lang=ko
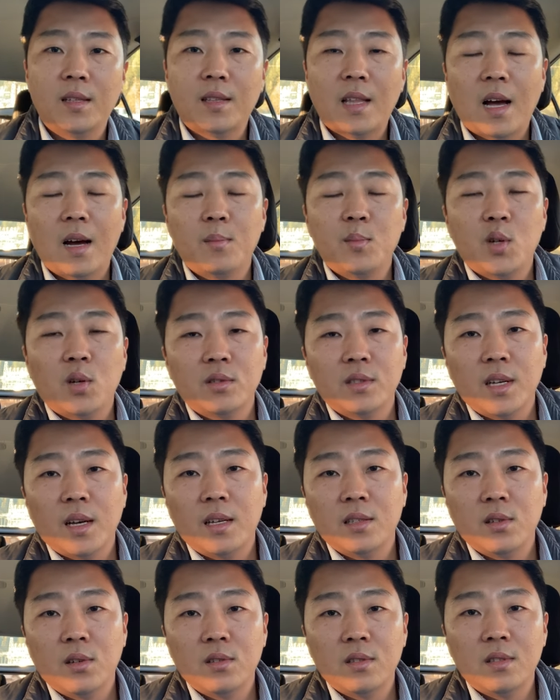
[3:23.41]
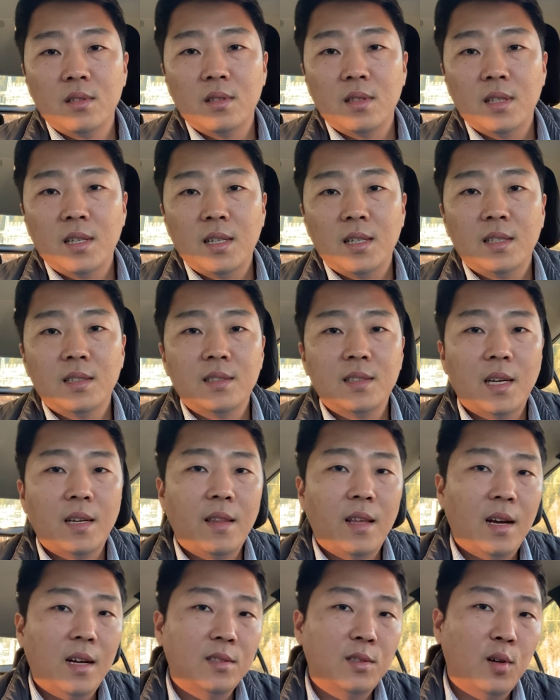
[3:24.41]
다음 영상에서는
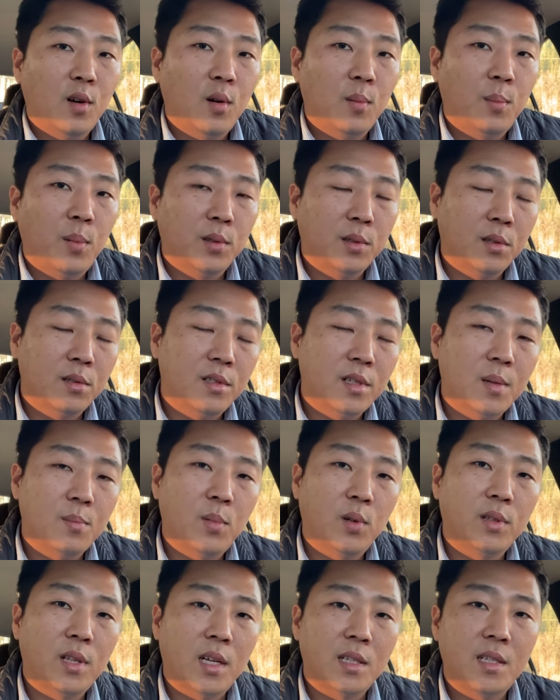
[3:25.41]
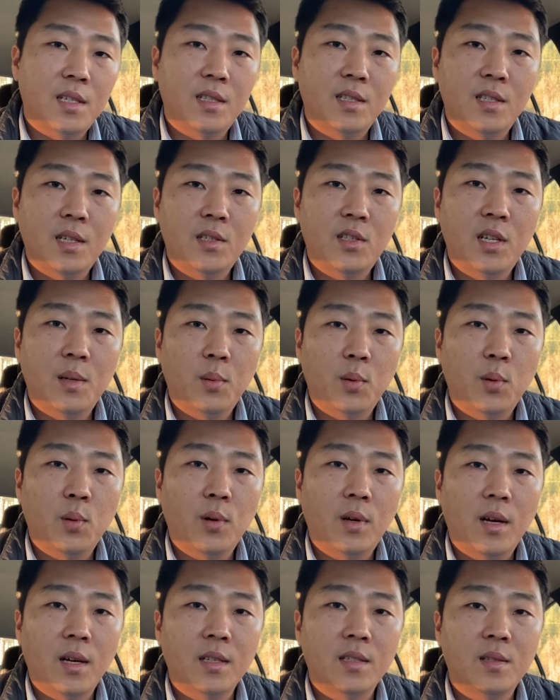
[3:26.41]
산에 가서 버섯을 한번 다시 채취해
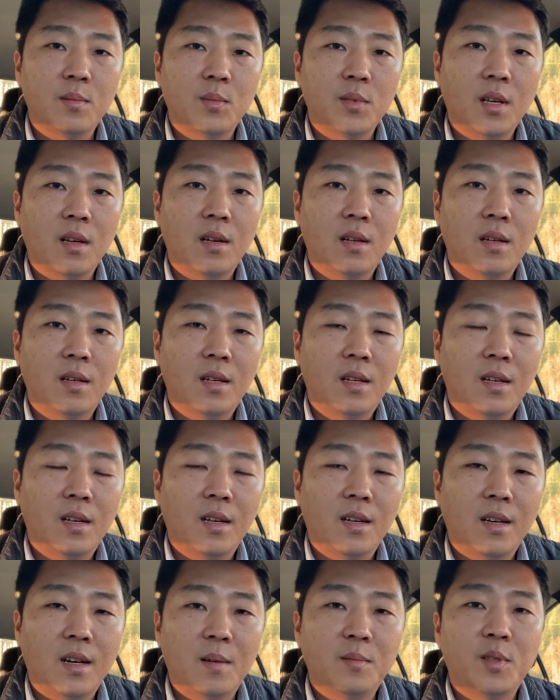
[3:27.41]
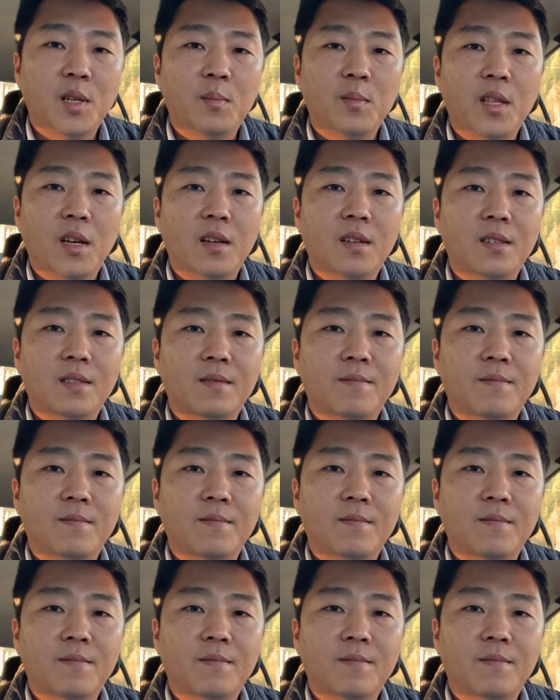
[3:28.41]
보도록 하겠습니다. 감사합니다.